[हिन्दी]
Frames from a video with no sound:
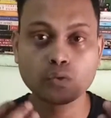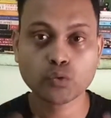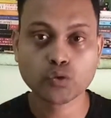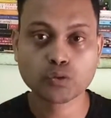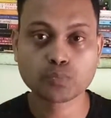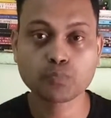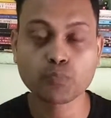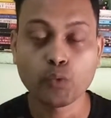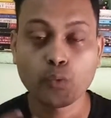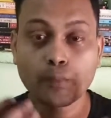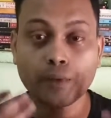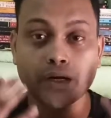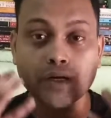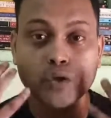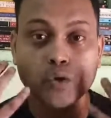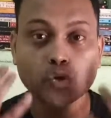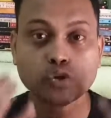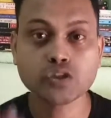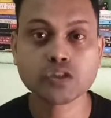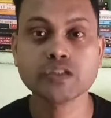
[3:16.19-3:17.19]
उस मोमेंट
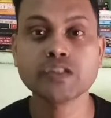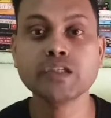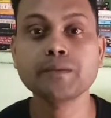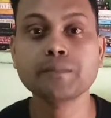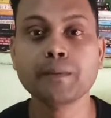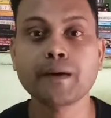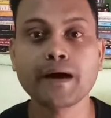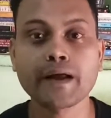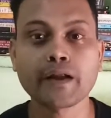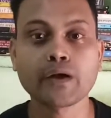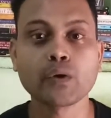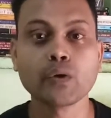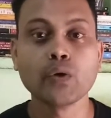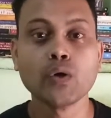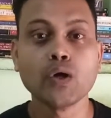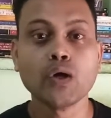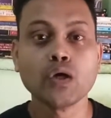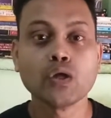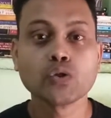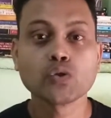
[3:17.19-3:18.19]
को जी पा रहे हो
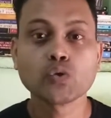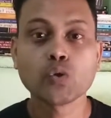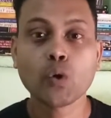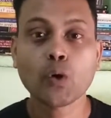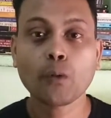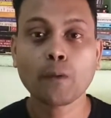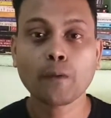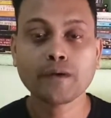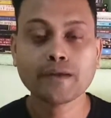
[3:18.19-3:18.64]
तो